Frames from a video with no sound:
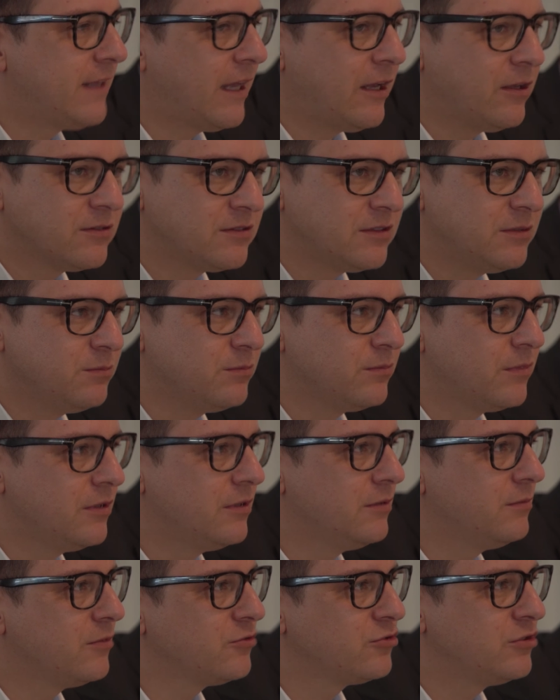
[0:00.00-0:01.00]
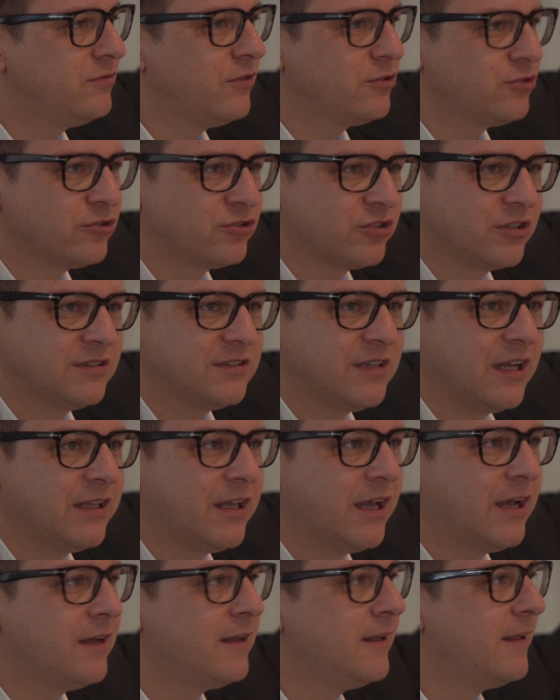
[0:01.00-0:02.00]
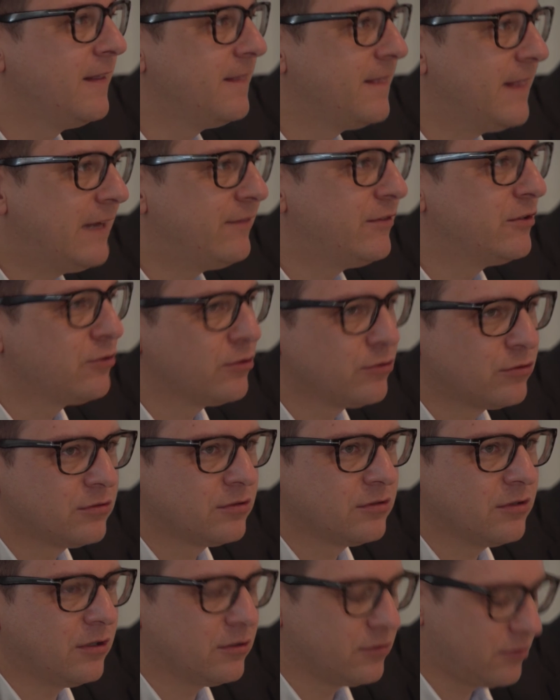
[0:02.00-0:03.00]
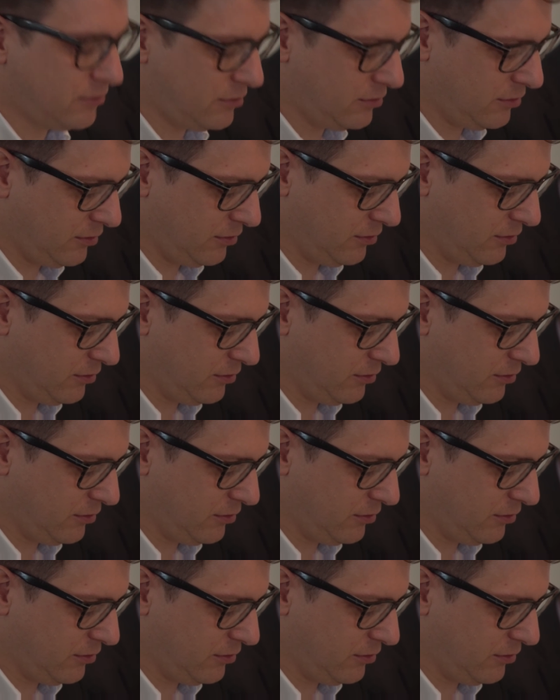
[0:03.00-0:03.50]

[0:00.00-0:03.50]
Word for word: e, na przeszkodzie stoi między innymi